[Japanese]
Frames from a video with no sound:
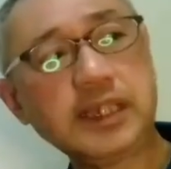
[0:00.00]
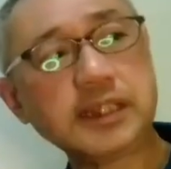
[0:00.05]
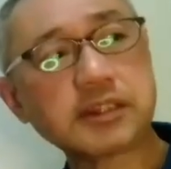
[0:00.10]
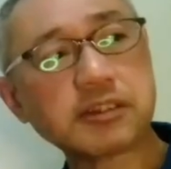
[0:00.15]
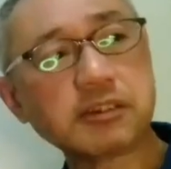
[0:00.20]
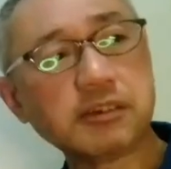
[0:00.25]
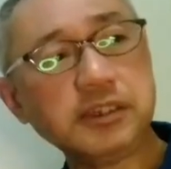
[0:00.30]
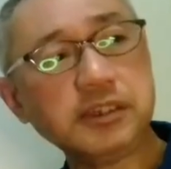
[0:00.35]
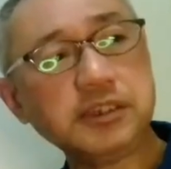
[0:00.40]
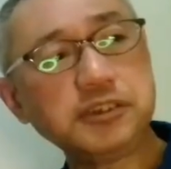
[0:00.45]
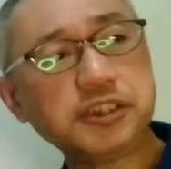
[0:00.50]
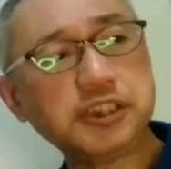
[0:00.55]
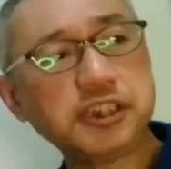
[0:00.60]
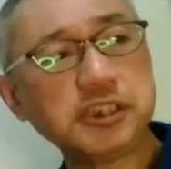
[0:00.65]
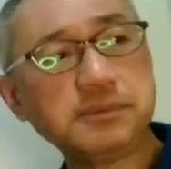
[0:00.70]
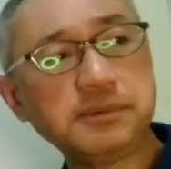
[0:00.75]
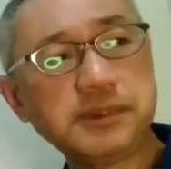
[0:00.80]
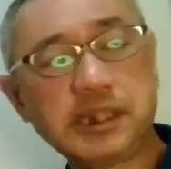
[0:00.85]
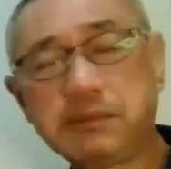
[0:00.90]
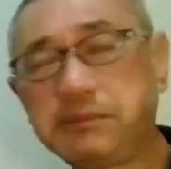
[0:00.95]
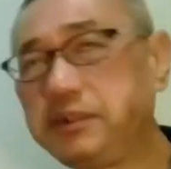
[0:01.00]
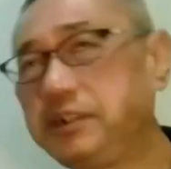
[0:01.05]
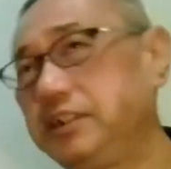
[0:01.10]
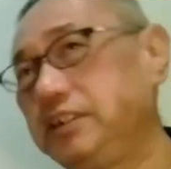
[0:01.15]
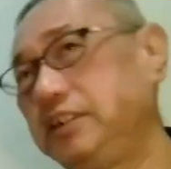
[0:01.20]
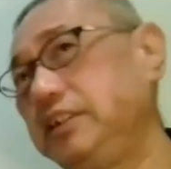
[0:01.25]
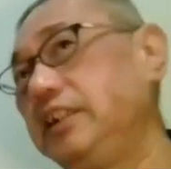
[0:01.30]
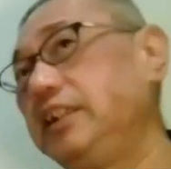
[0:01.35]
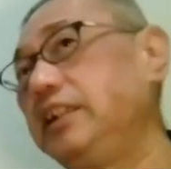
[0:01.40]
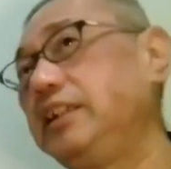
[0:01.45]
えっと、YouTube でも
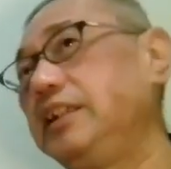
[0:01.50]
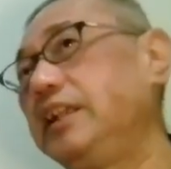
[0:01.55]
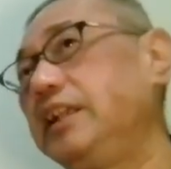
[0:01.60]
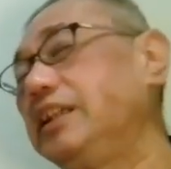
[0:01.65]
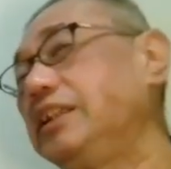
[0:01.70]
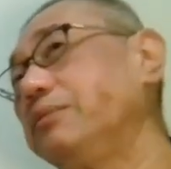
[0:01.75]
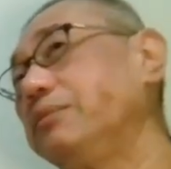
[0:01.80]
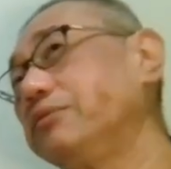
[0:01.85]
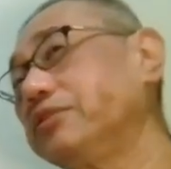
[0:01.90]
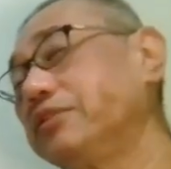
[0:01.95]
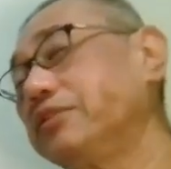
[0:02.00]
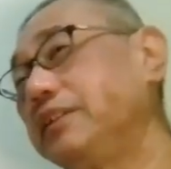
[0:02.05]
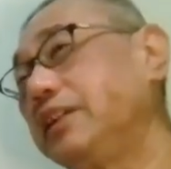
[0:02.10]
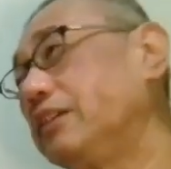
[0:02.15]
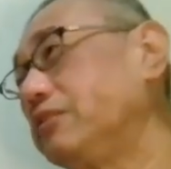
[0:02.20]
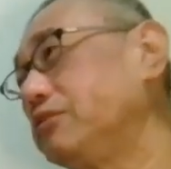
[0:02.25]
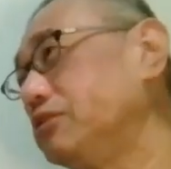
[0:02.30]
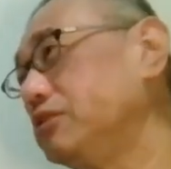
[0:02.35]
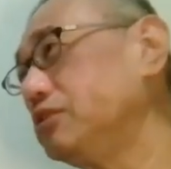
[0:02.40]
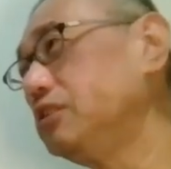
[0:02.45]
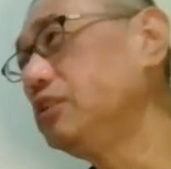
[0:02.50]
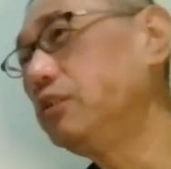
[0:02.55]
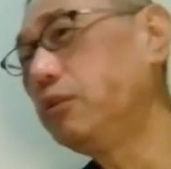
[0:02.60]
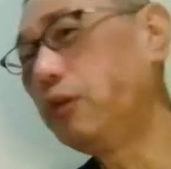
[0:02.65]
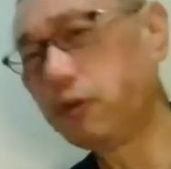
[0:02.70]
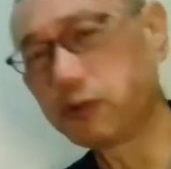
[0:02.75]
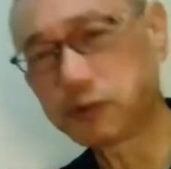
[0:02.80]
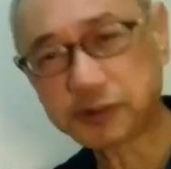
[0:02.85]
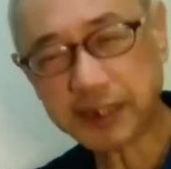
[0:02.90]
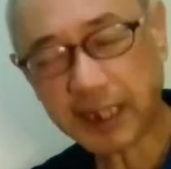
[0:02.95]
いいし、何でもとにかく
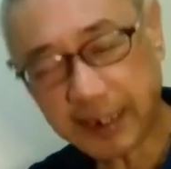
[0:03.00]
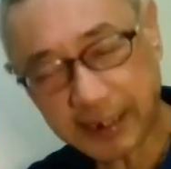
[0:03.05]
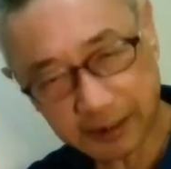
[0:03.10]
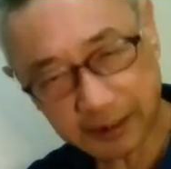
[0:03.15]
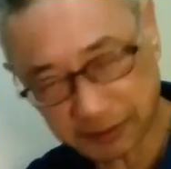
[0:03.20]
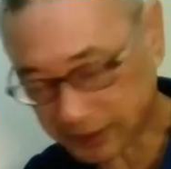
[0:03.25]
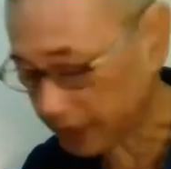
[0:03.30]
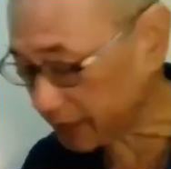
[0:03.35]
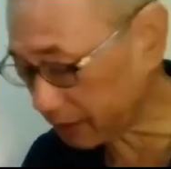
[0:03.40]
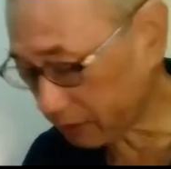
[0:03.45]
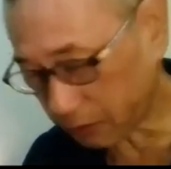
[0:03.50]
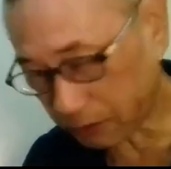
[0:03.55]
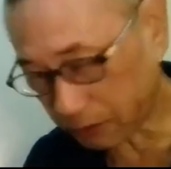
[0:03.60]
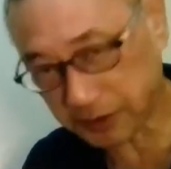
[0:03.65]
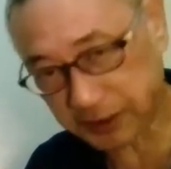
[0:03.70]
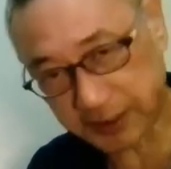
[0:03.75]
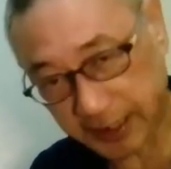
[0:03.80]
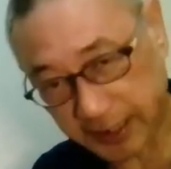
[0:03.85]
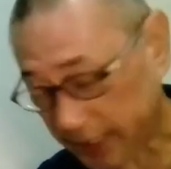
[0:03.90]
億単位の成功を